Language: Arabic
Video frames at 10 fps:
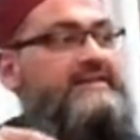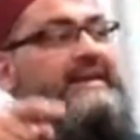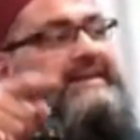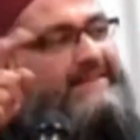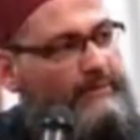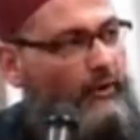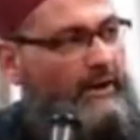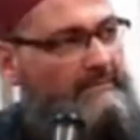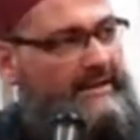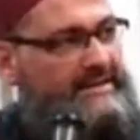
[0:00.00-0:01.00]
سيدنا
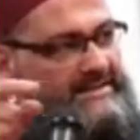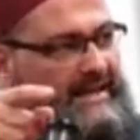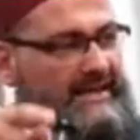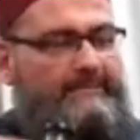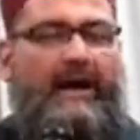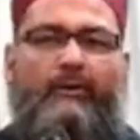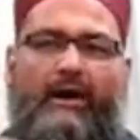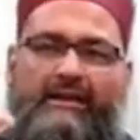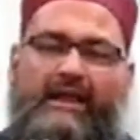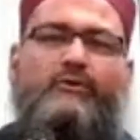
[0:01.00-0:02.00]
محمد لزينب
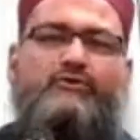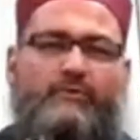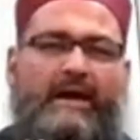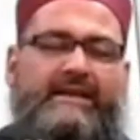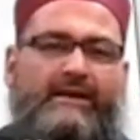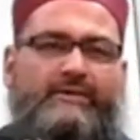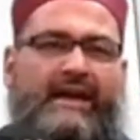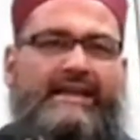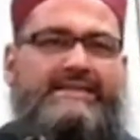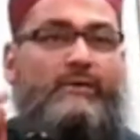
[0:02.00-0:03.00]
او الله سبحانه
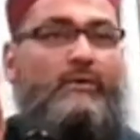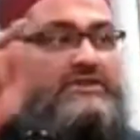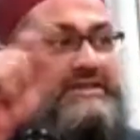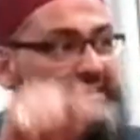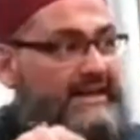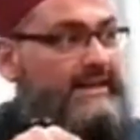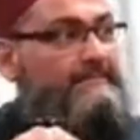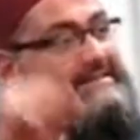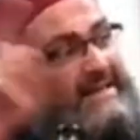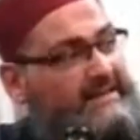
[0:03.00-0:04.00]
وتعالى زوج زينب
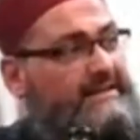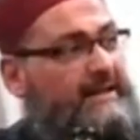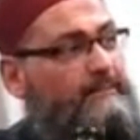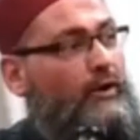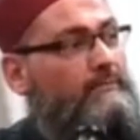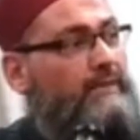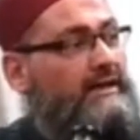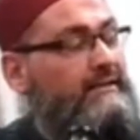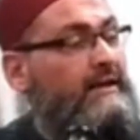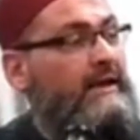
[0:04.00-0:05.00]
لسيدنا
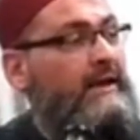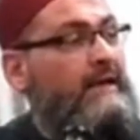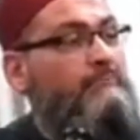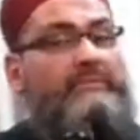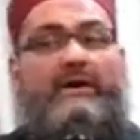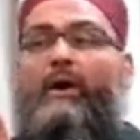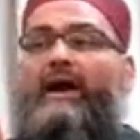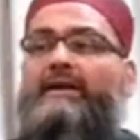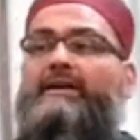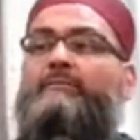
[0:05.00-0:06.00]
محمد
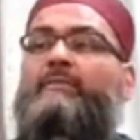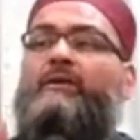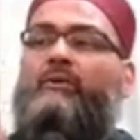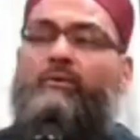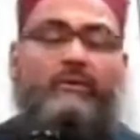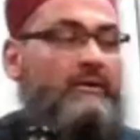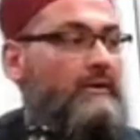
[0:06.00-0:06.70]
بوحي منه